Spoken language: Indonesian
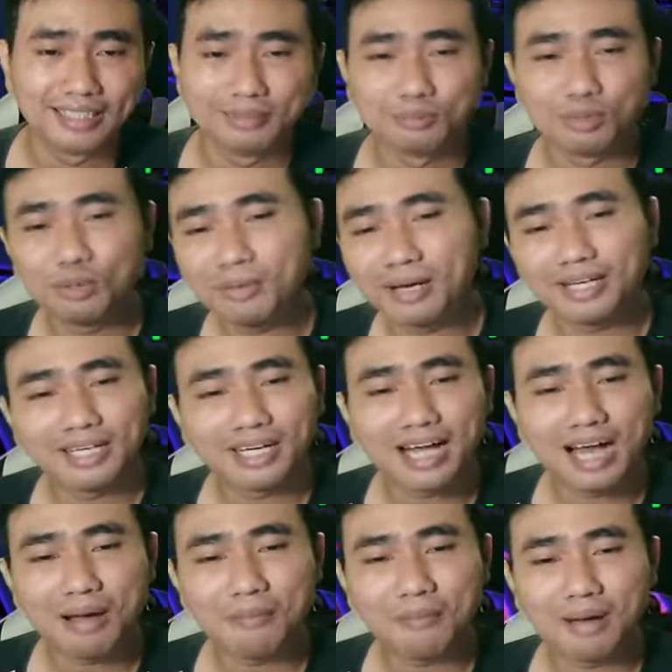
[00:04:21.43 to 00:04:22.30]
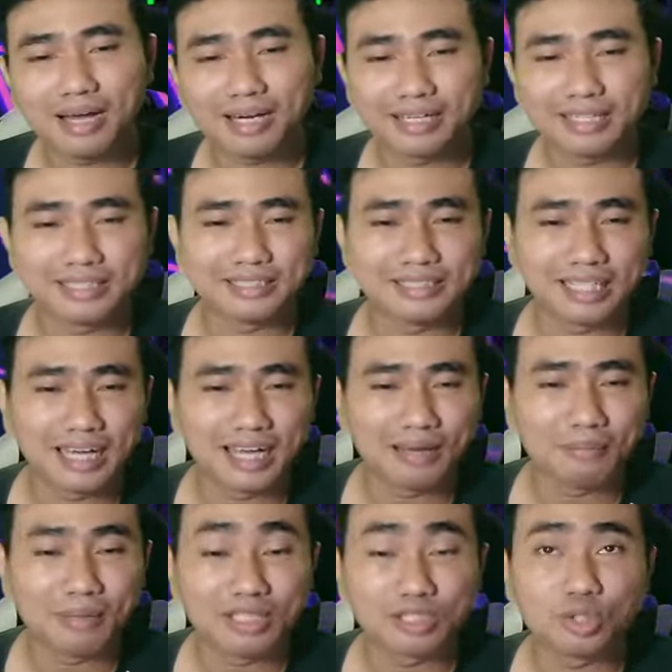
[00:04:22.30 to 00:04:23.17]
belum ada gambar guys
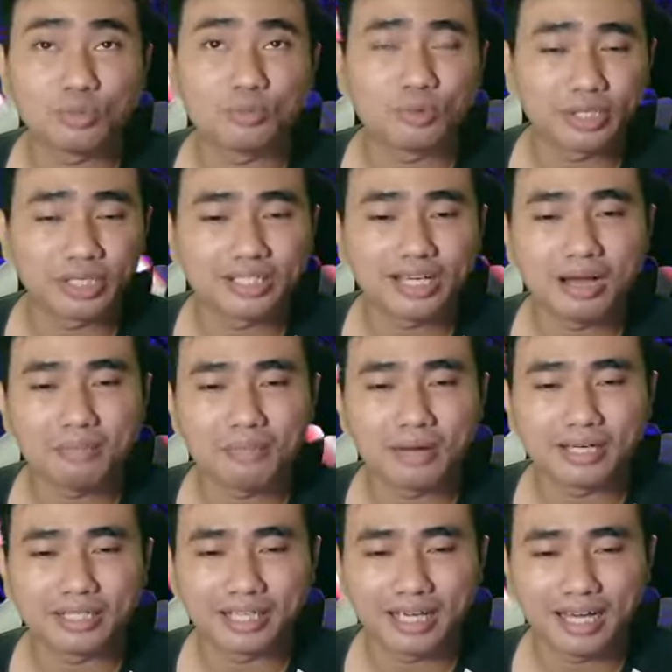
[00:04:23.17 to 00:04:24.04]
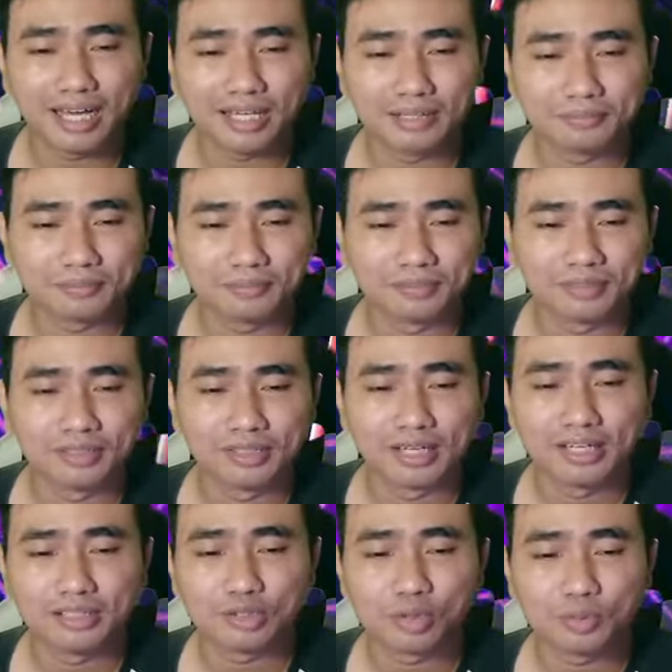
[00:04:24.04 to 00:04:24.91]
ya besok mungkin gambarnya
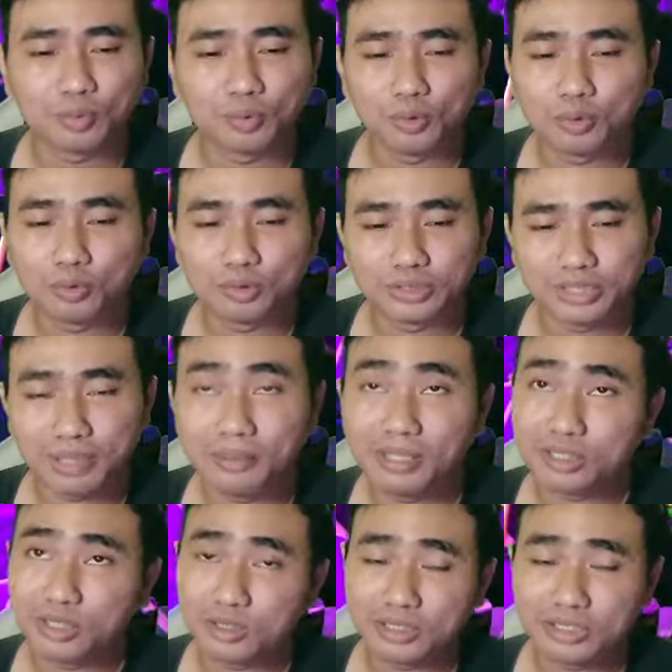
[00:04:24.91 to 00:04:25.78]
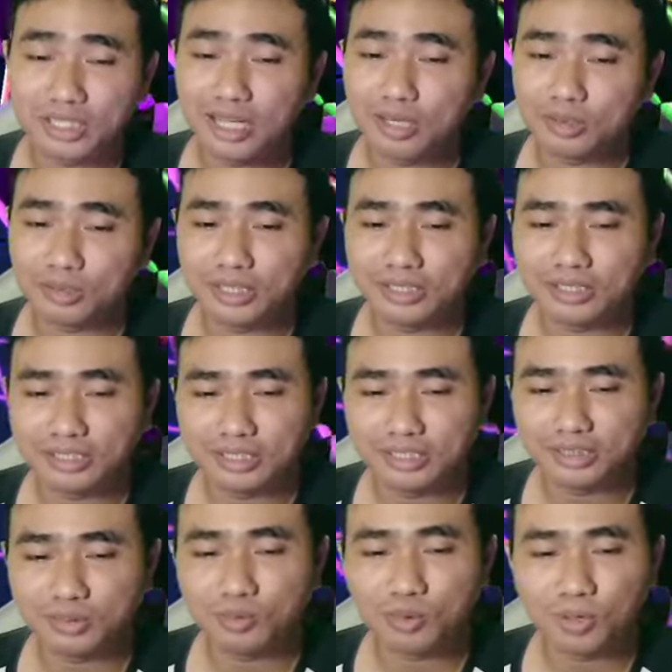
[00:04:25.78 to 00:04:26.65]
ataupun lusa besok sih harusnya
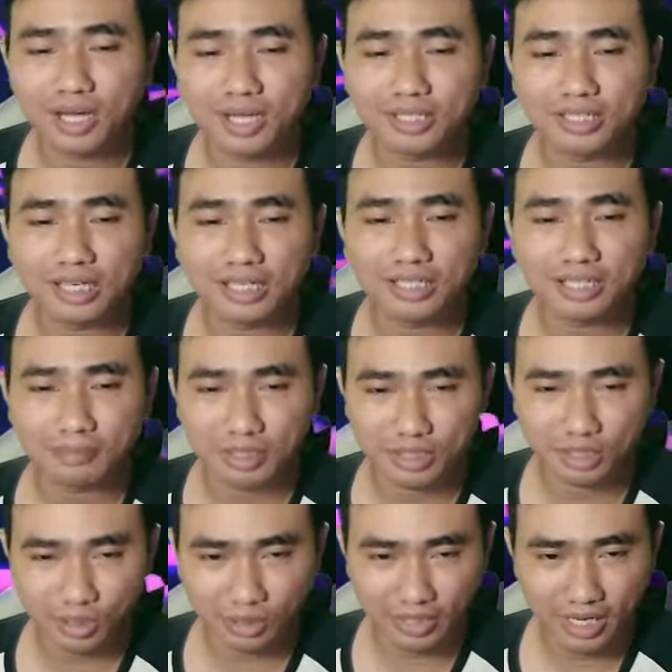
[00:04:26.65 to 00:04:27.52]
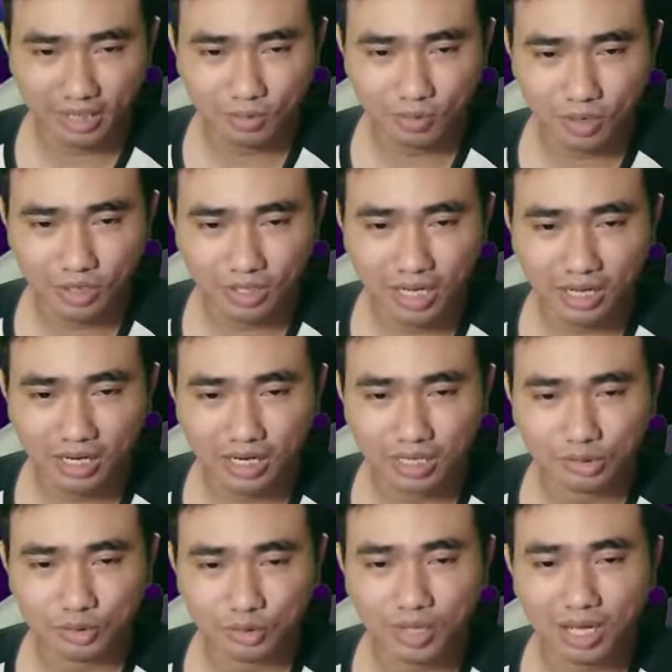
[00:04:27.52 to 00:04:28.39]
sih semoga aja ada besok ya gue ada
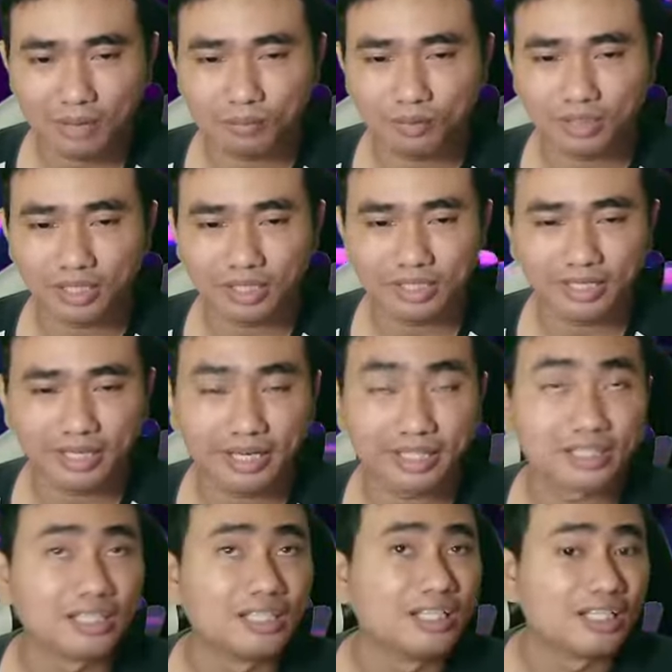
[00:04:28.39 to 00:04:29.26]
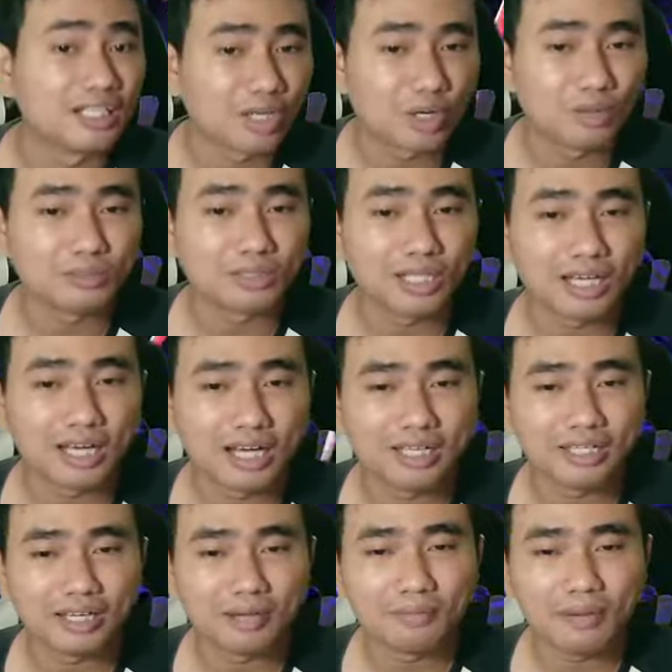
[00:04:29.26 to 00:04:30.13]
langsung upload aja guys kalau
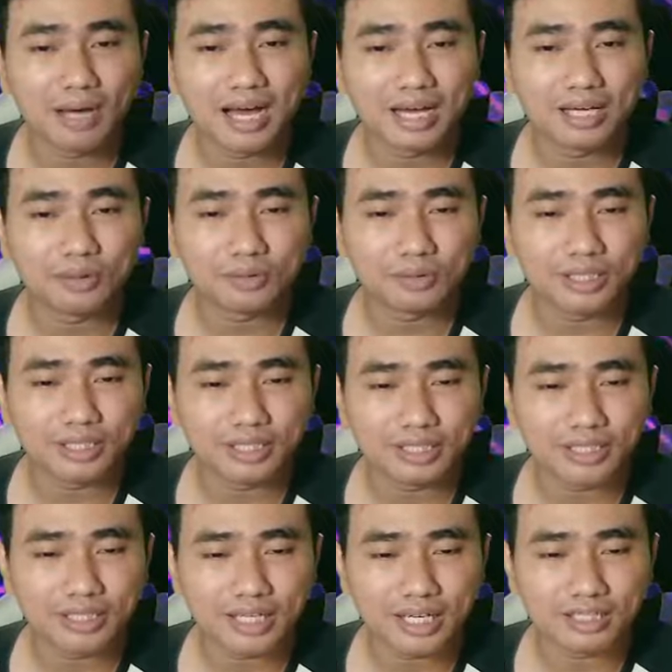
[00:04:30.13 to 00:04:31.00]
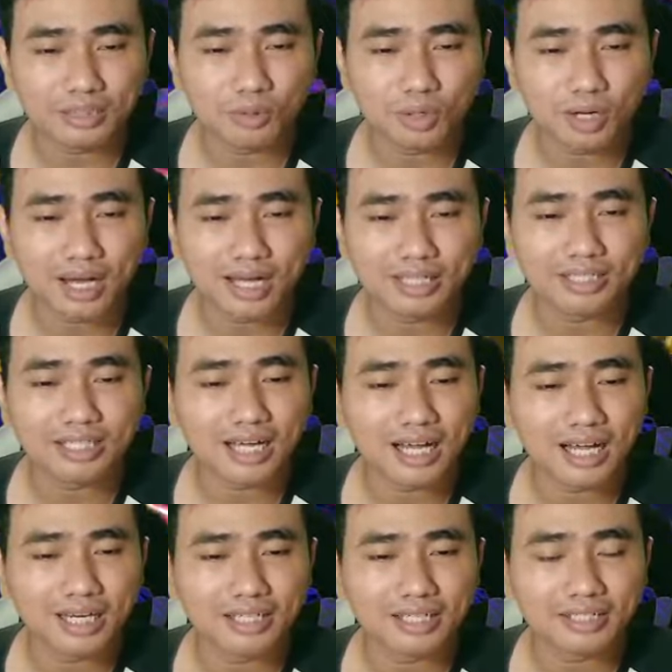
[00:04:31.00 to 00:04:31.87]
misalkan ada yang baru jadi ya semoga aja
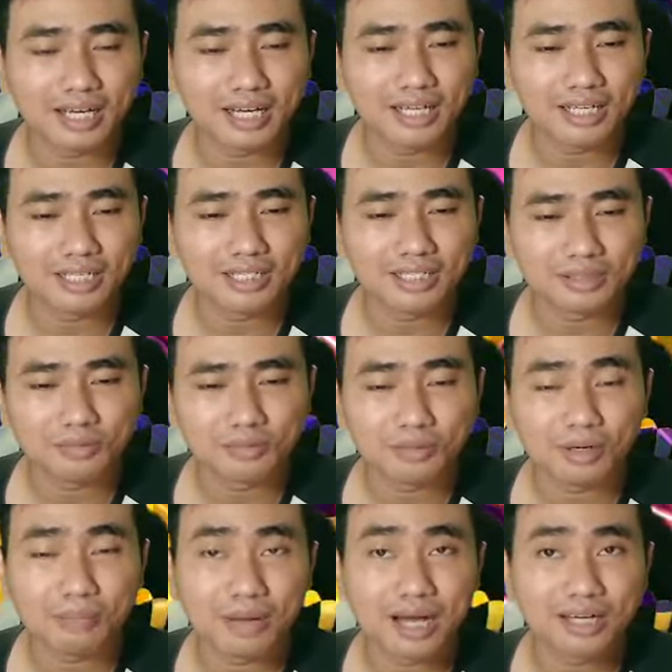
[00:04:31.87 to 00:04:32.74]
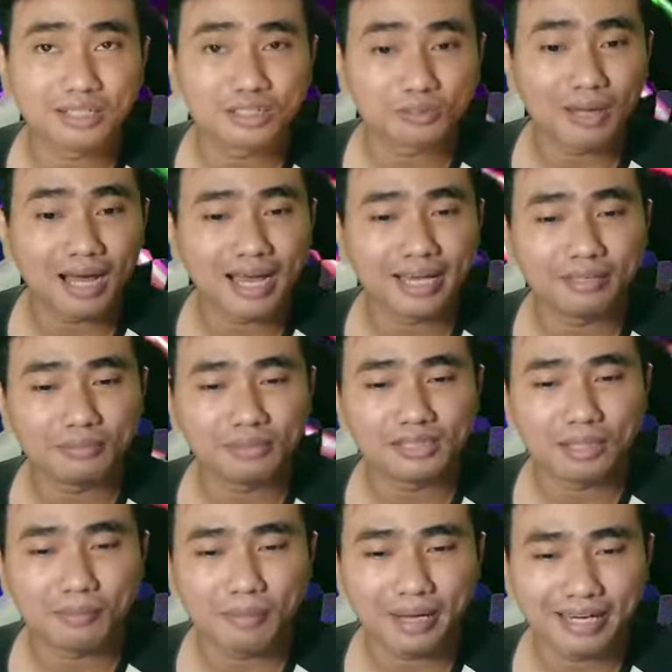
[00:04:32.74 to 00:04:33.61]
kalian yang udah males main
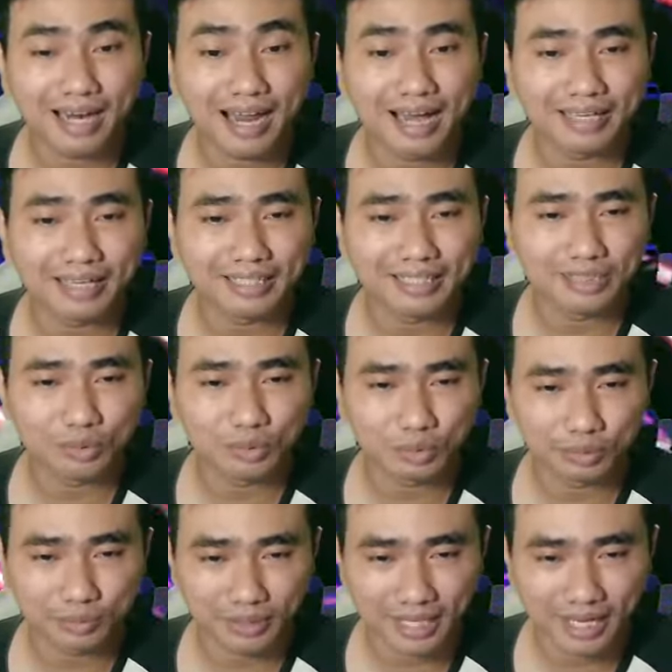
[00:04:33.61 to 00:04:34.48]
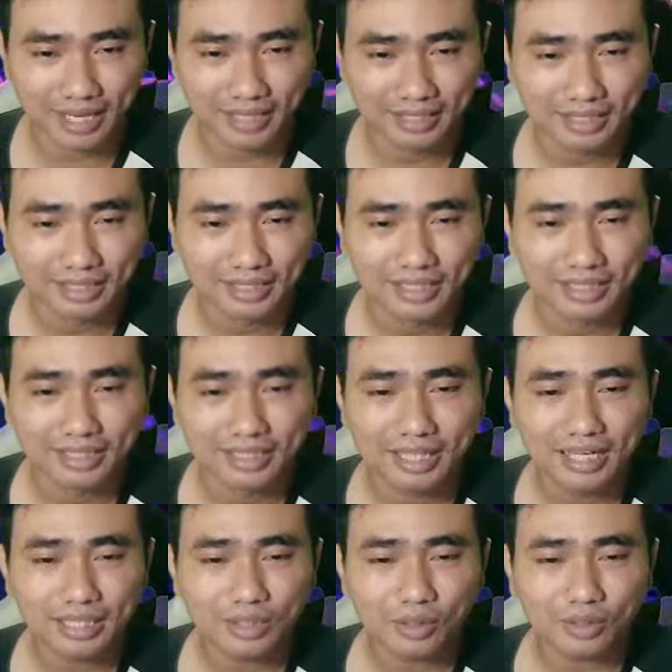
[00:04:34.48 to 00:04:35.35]
bisa main lagi gitu loh ya
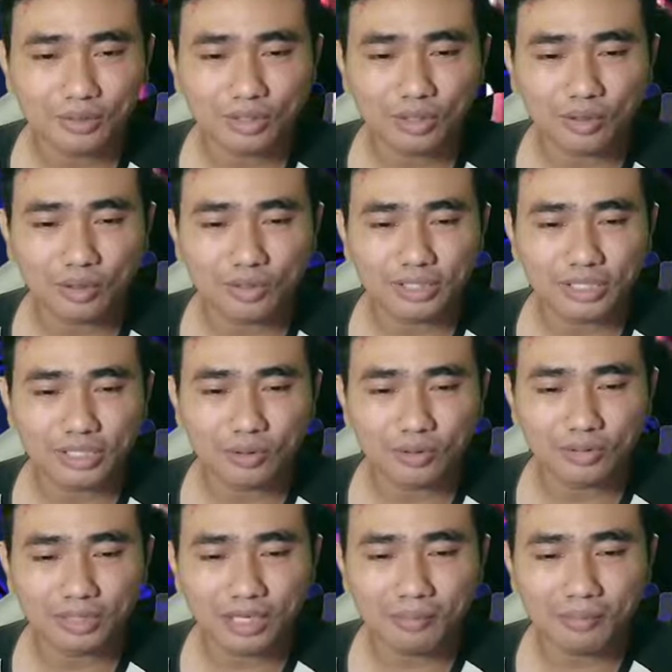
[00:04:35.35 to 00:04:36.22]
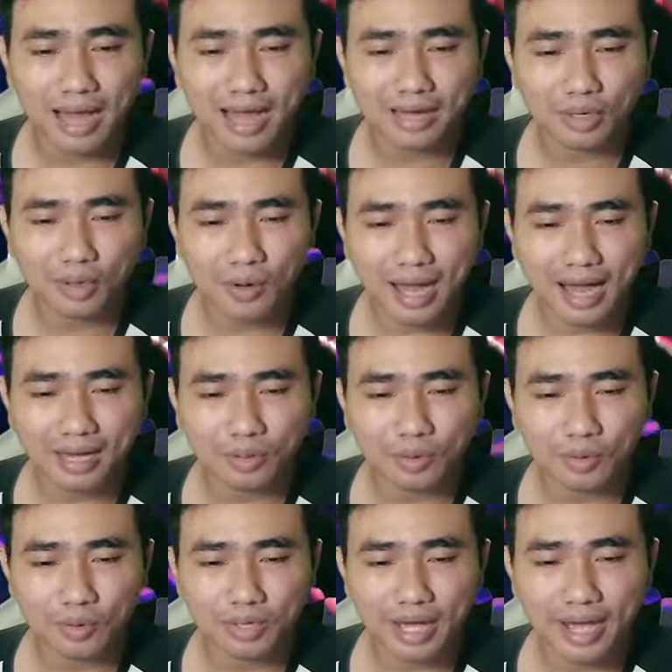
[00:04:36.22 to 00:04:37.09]
dan nonton konten-konten baru
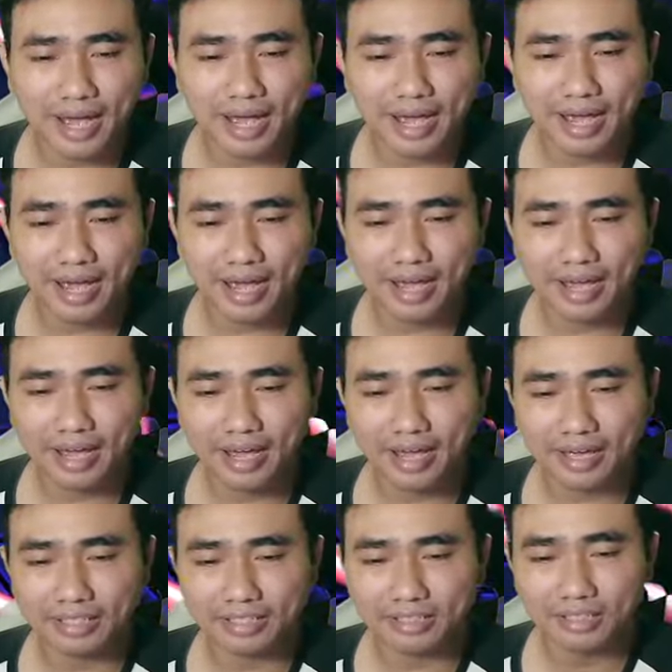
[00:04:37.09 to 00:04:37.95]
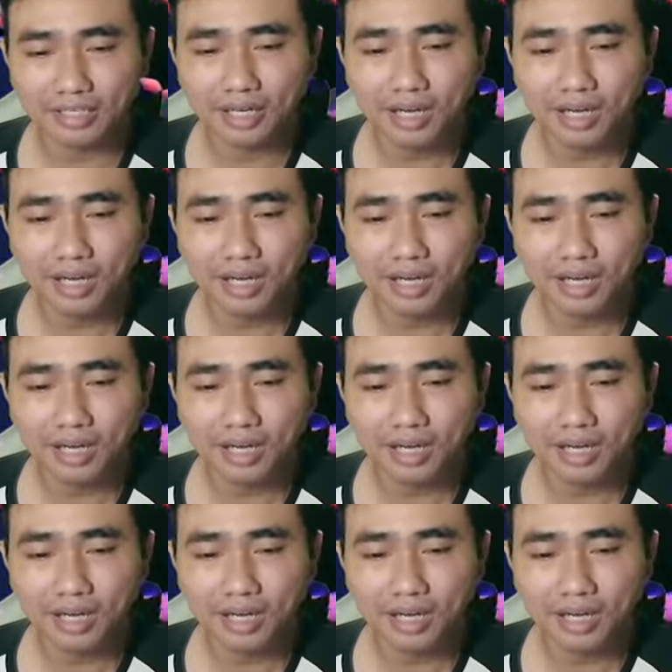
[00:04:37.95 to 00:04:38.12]
aku guys